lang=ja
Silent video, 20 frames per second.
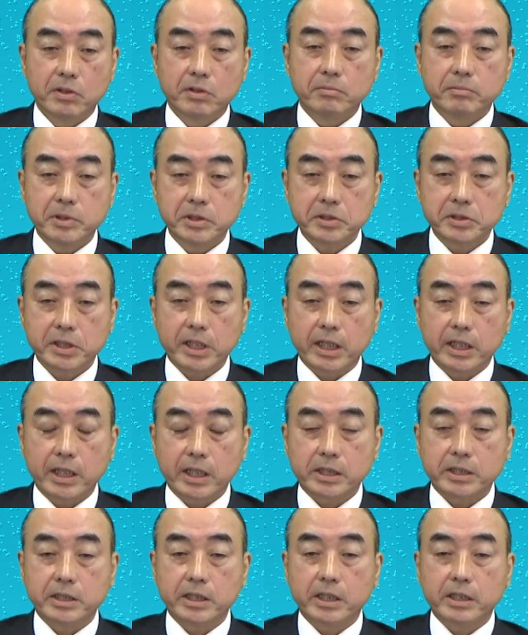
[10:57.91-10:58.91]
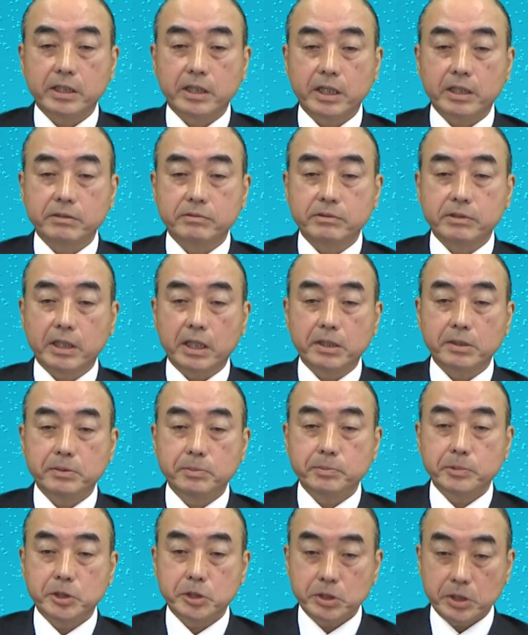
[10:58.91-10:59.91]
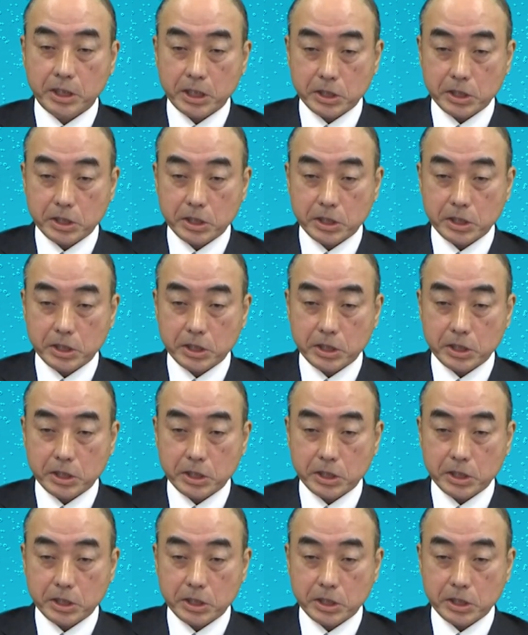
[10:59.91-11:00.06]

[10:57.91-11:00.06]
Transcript: 自ら消えていく現